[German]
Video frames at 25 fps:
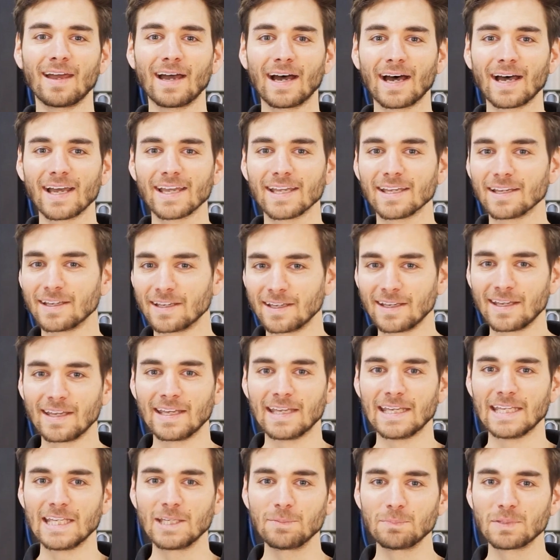Hi,
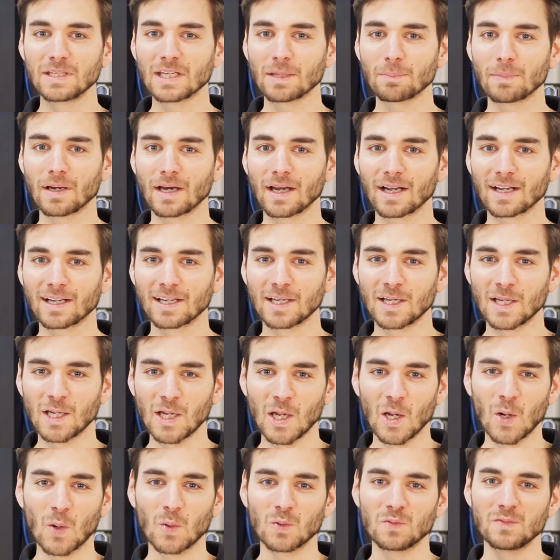ich bin der Marc
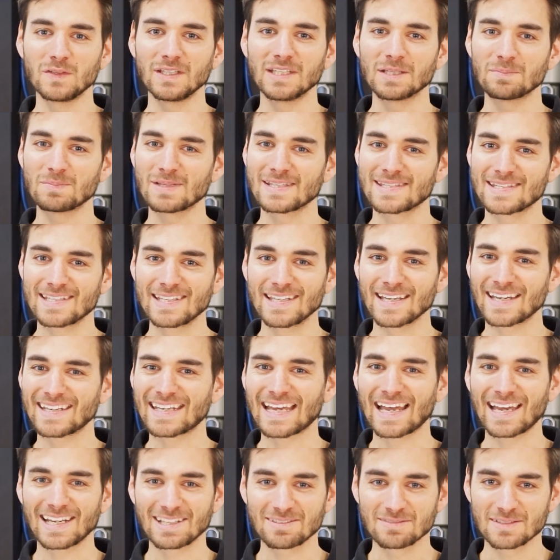und wie ihr mit
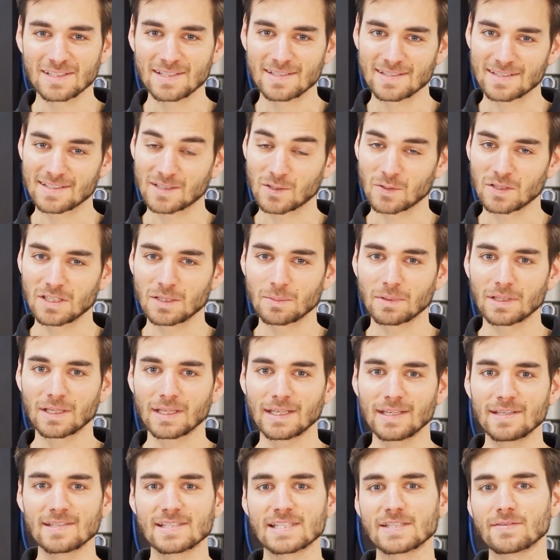Sicherheit alle wisst, könnt ihr bei
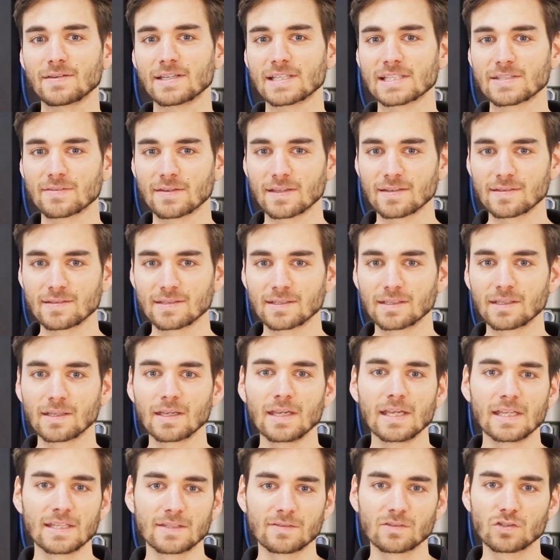der X22
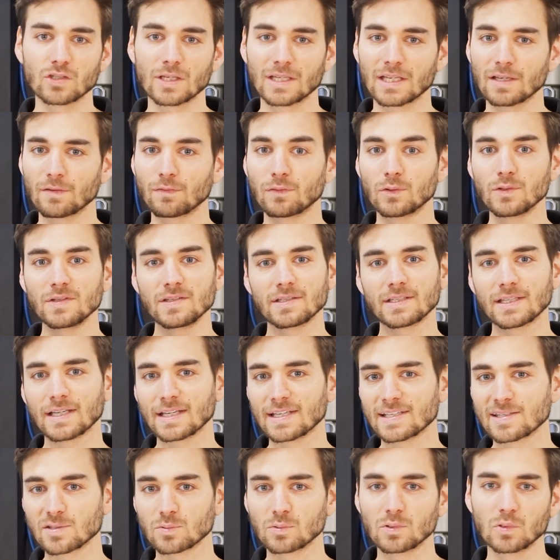zwischen einer
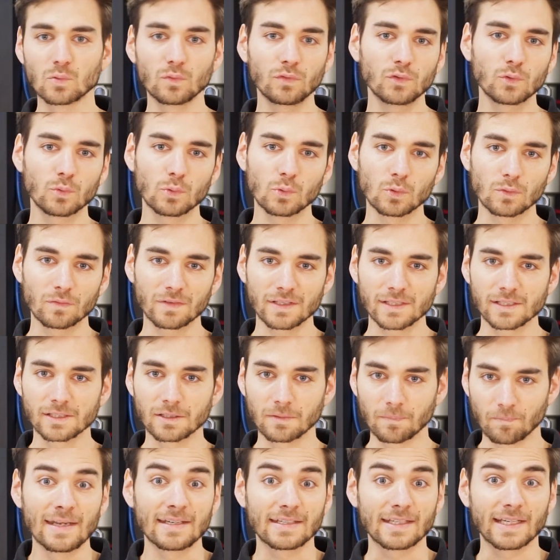Flüssigkeits- und Luftkühlung wählen.
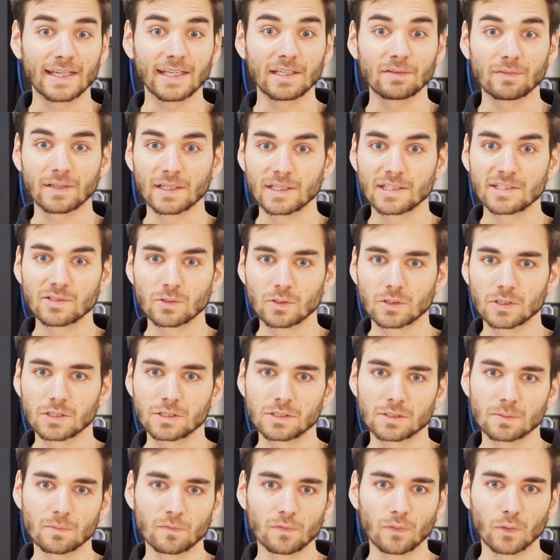Daher werde ich
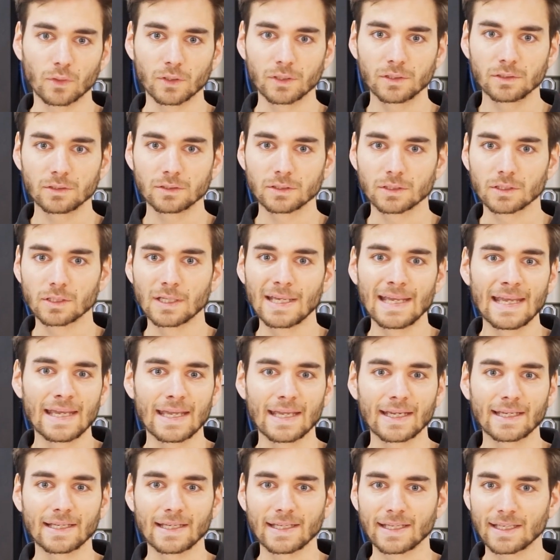euch im Folgenden
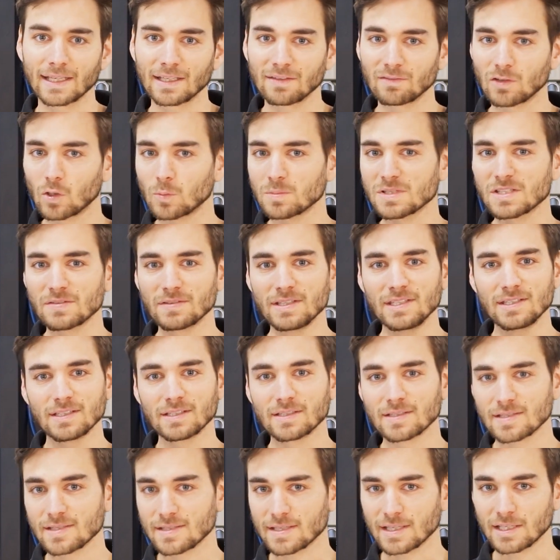erklären, warum es
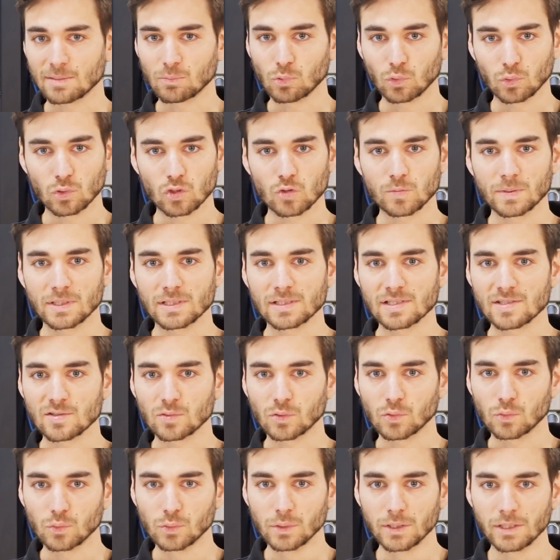wichtig ist, eine Motorspindel zu
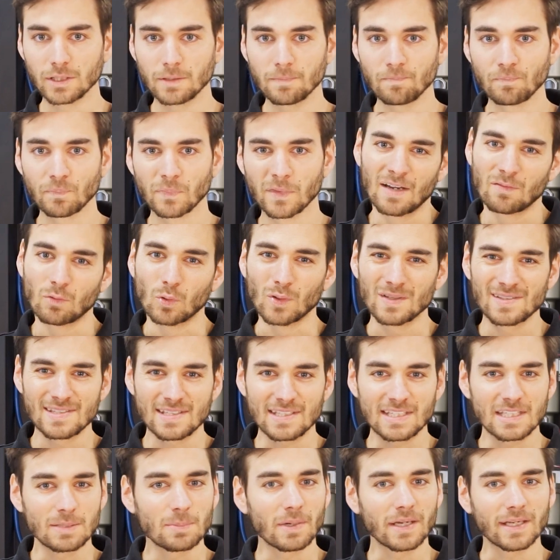kühlen, worin
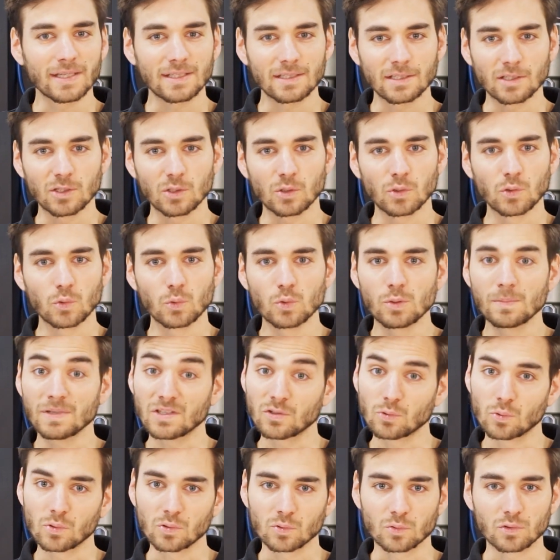sich die beiden
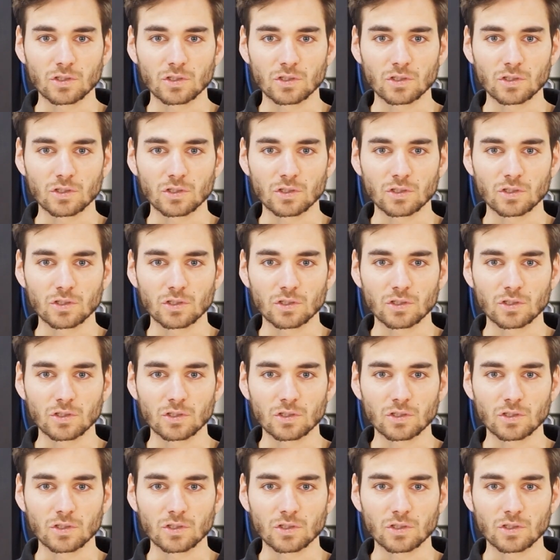Kühlmethoden